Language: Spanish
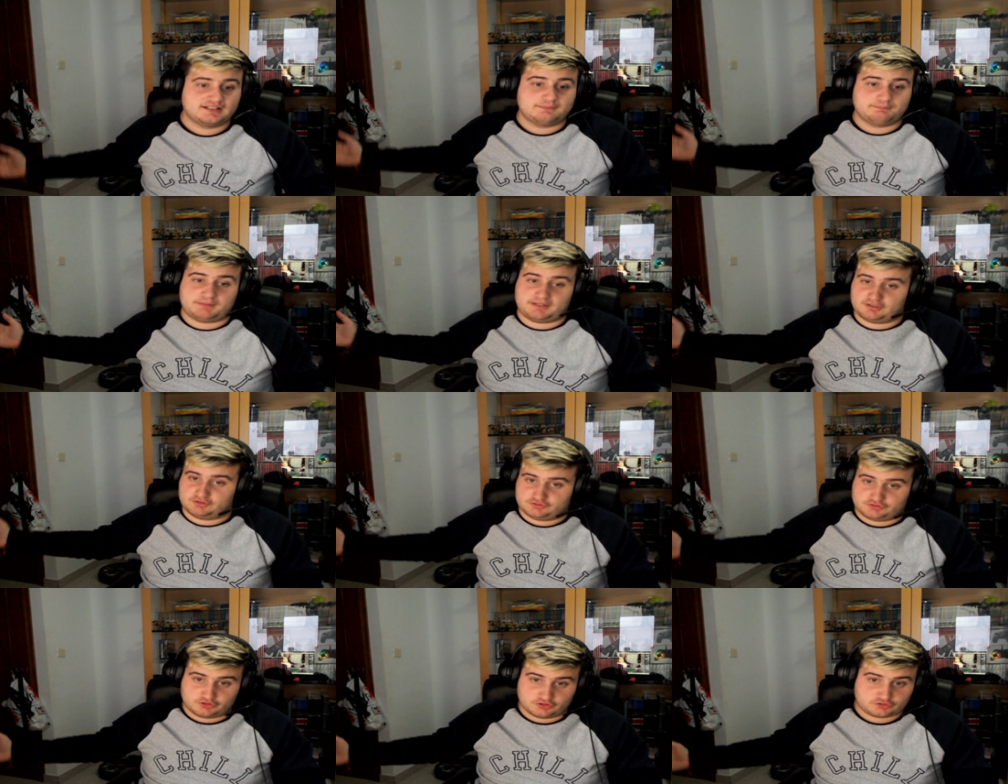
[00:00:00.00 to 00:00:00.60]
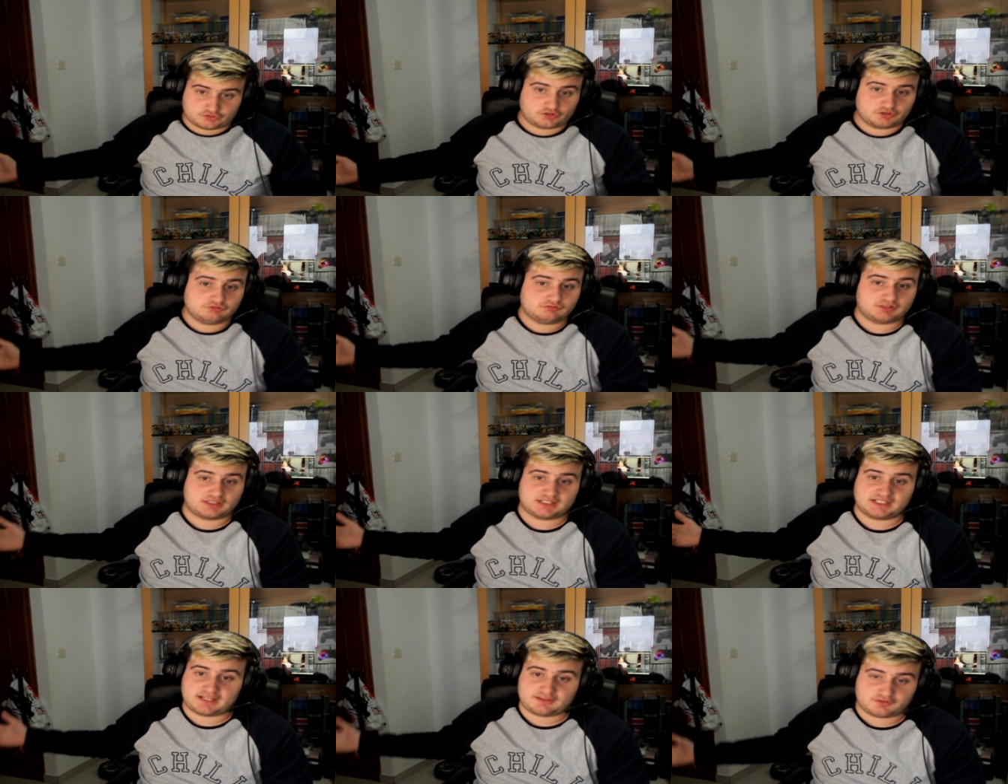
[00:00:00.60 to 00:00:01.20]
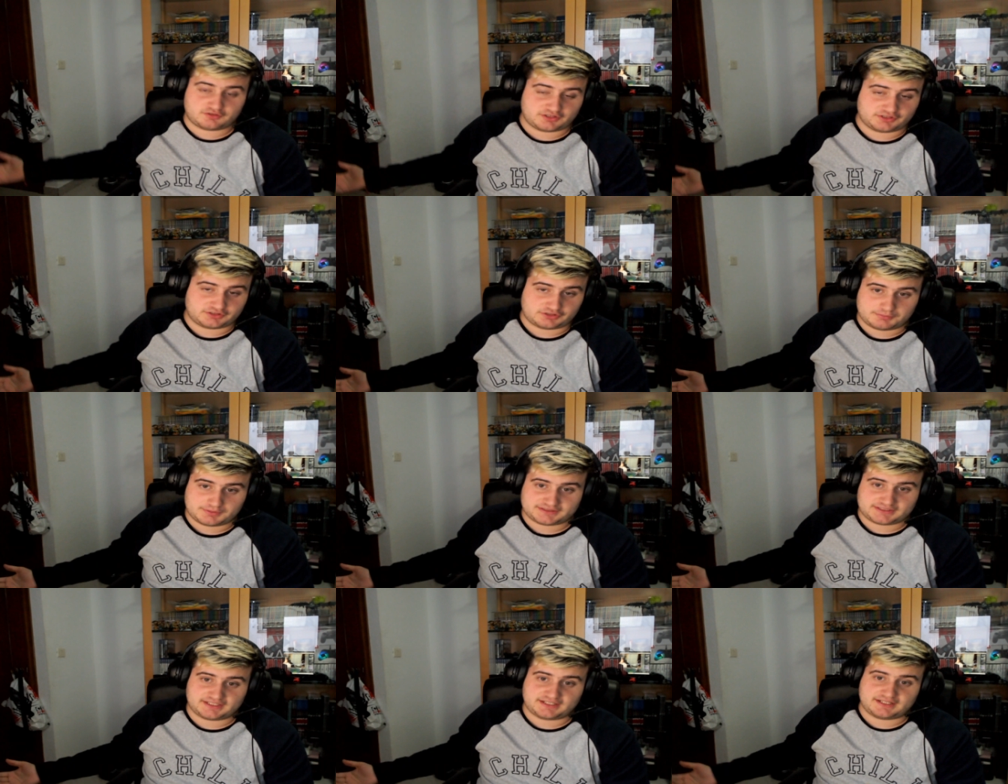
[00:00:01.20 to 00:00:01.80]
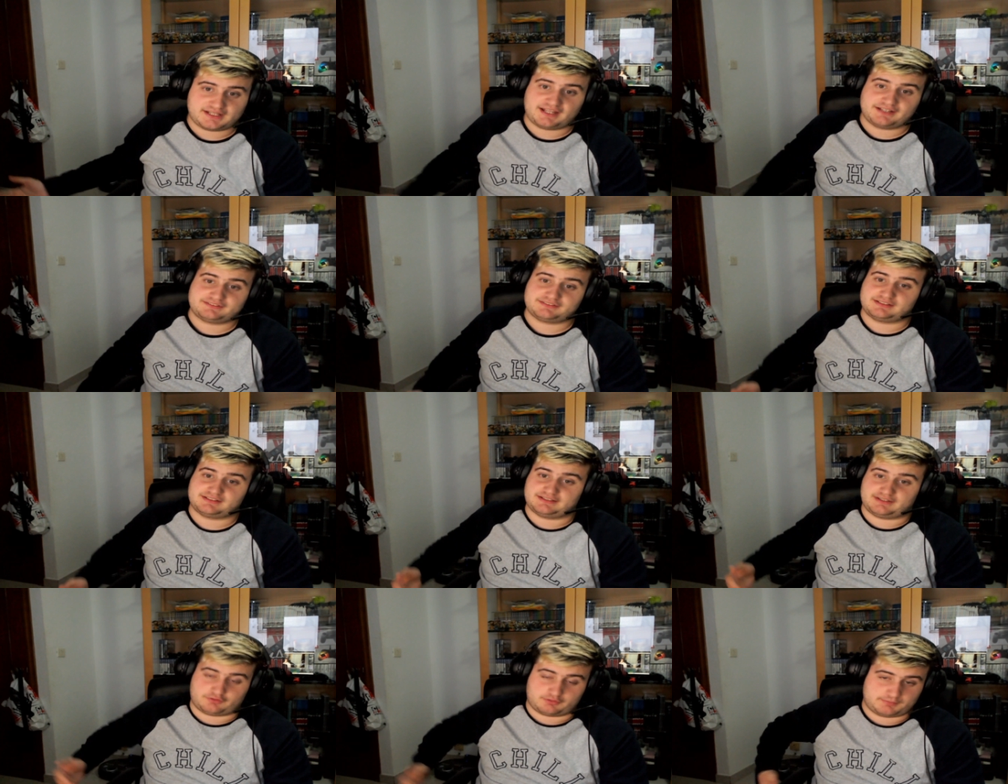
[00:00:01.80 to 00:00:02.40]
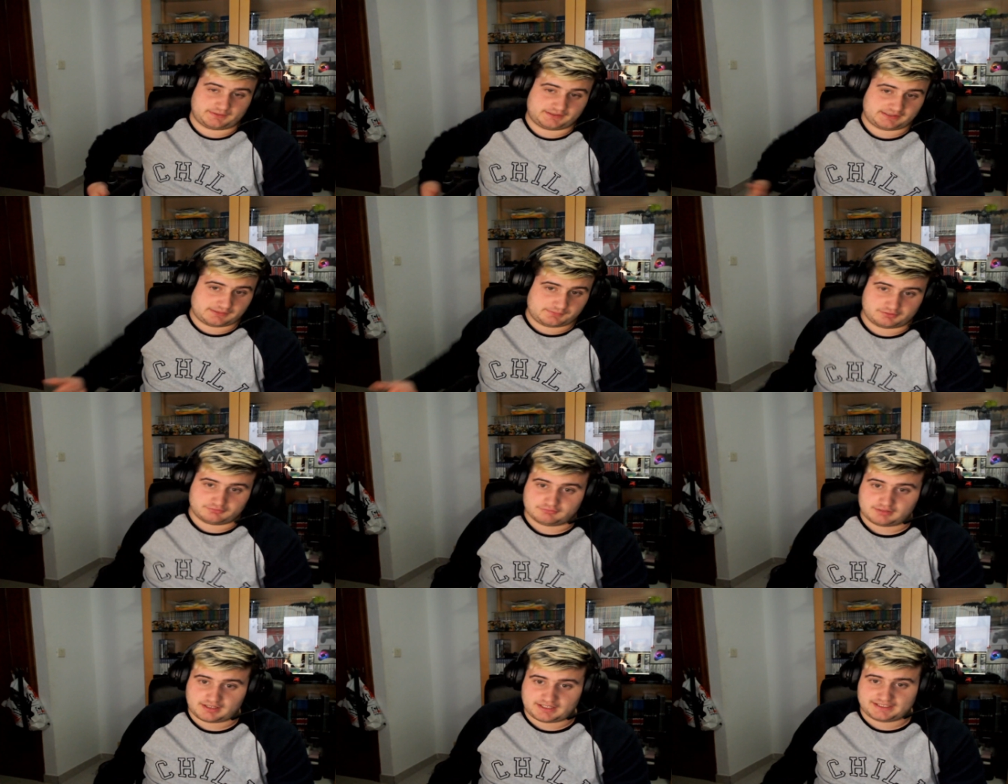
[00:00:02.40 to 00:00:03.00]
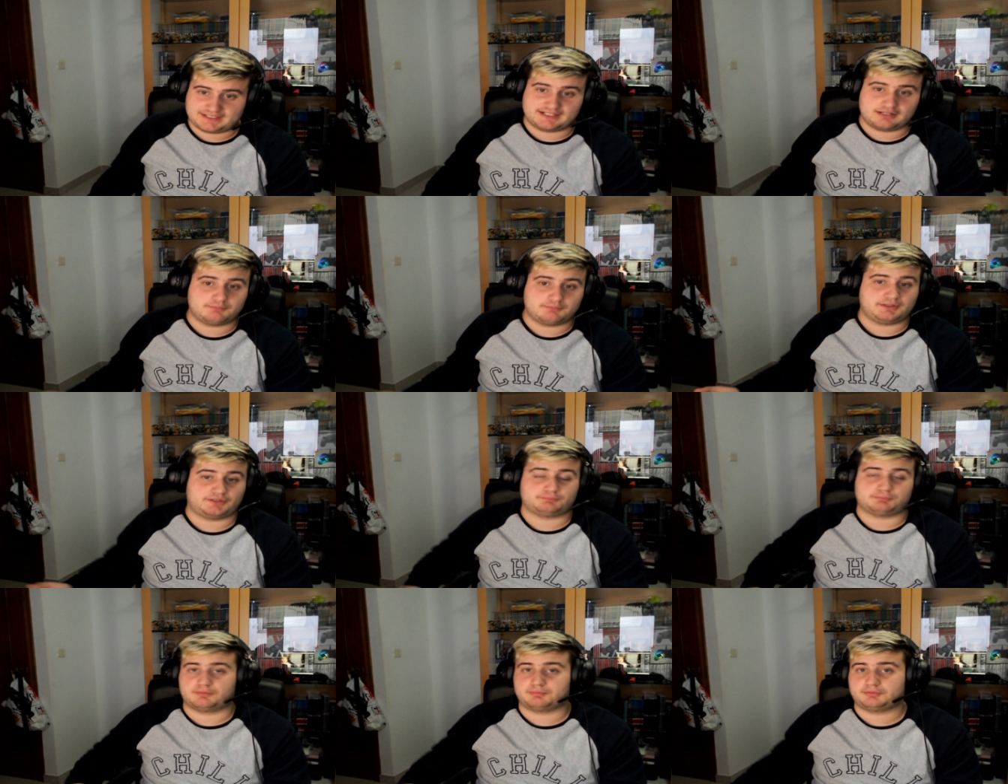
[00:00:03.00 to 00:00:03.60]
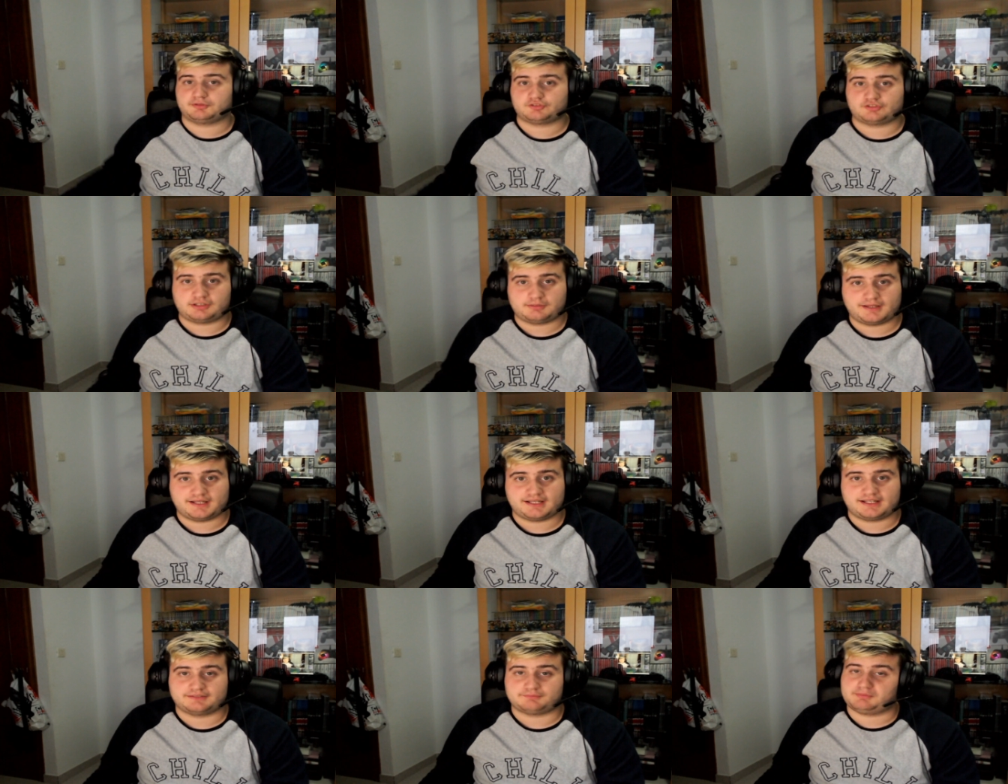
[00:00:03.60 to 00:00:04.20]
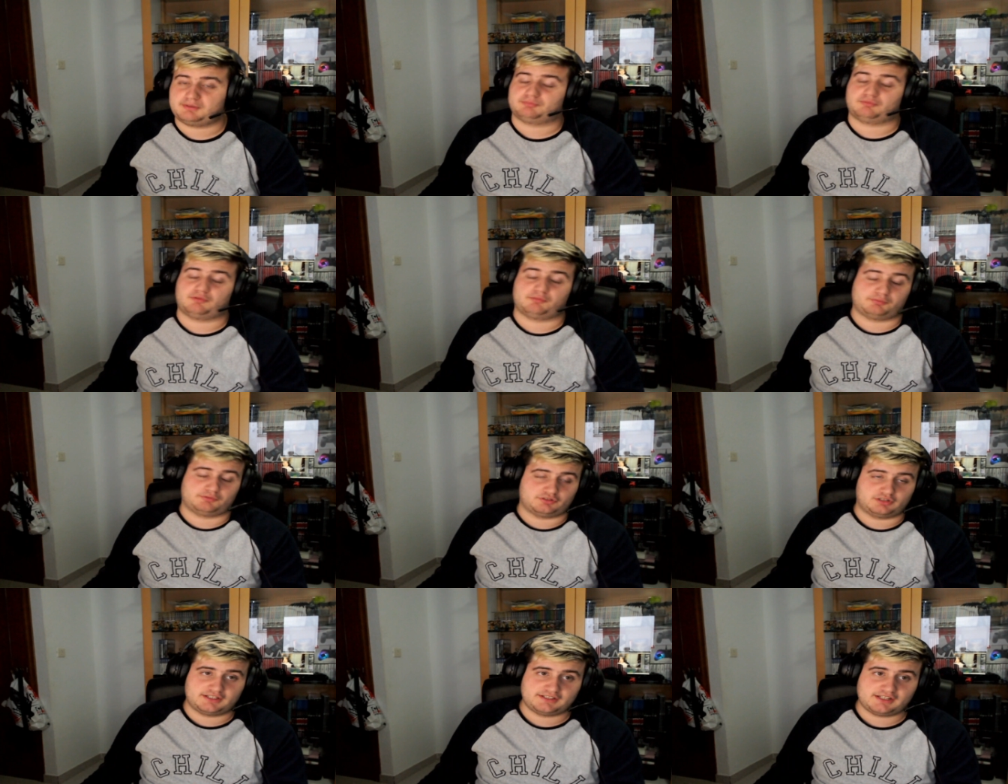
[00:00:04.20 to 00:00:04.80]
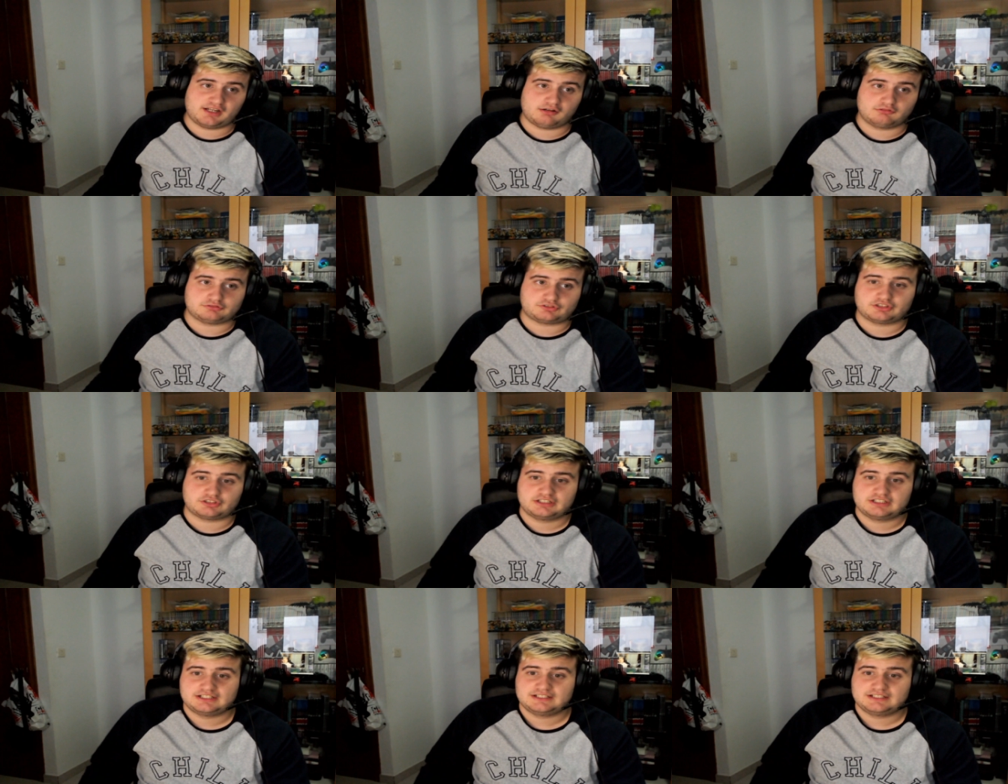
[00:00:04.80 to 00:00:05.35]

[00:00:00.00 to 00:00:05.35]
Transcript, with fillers: pero yo soy un creador de Geometry Dash de forma individual, creo mis propios niveles, mis propios layouts,